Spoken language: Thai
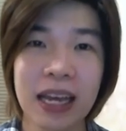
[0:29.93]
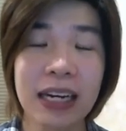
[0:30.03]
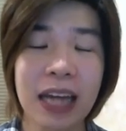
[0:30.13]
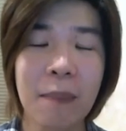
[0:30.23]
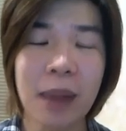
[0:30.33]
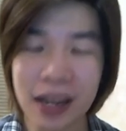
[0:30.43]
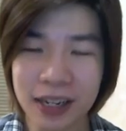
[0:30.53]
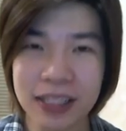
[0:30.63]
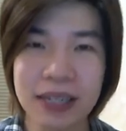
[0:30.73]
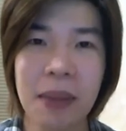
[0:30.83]
ทำไมเราถึ
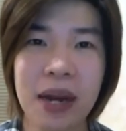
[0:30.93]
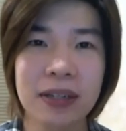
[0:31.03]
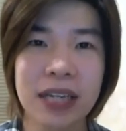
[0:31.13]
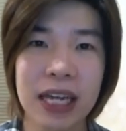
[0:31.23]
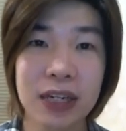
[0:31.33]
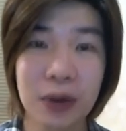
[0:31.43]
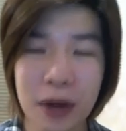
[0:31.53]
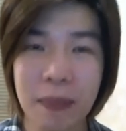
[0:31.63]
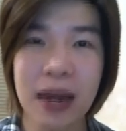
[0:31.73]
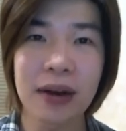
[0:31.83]
งจะเป็นต้องใช้ทรีท
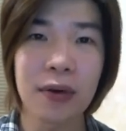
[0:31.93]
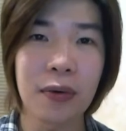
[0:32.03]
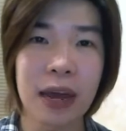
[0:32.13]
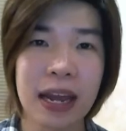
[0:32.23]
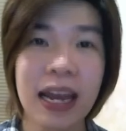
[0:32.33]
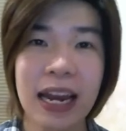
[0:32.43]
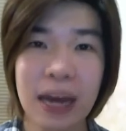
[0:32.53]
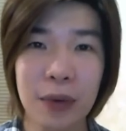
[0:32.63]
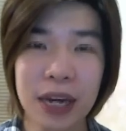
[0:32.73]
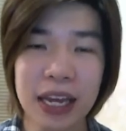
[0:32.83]
เมนต์ด้วย และ
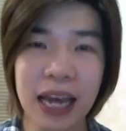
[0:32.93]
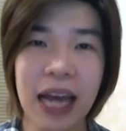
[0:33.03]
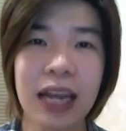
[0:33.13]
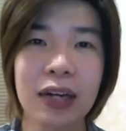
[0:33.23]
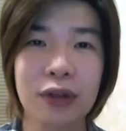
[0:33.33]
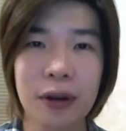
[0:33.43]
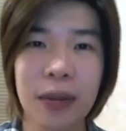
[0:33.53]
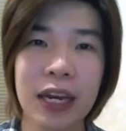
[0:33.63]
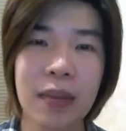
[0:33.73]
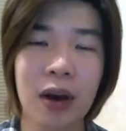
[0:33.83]
วิธีการเลือกทรีทเมน
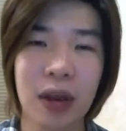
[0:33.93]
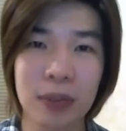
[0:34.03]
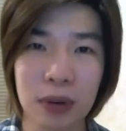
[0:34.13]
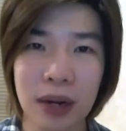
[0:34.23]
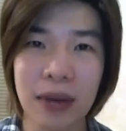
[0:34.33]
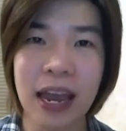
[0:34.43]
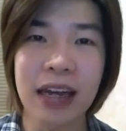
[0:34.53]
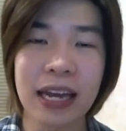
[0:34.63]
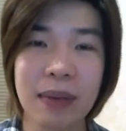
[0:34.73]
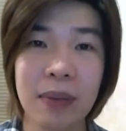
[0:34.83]
ต์ที่เหมาะกับตัวเราเอง
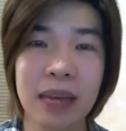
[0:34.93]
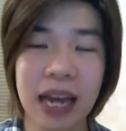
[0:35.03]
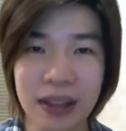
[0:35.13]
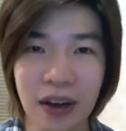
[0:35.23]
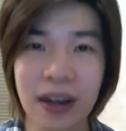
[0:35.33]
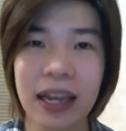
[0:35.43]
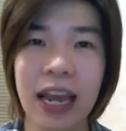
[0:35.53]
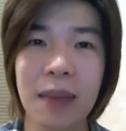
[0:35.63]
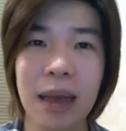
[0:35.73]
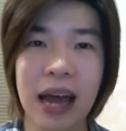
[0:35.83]
เนี่ยมันมีขั้นตอนยังไง
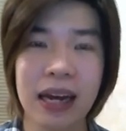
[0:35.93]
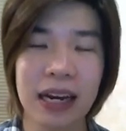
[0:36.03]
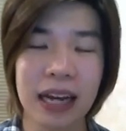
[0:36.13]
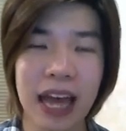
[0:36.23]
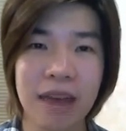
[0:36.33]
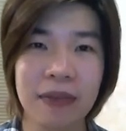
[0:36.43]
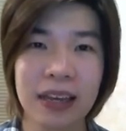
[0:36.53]
บ้างนะครับ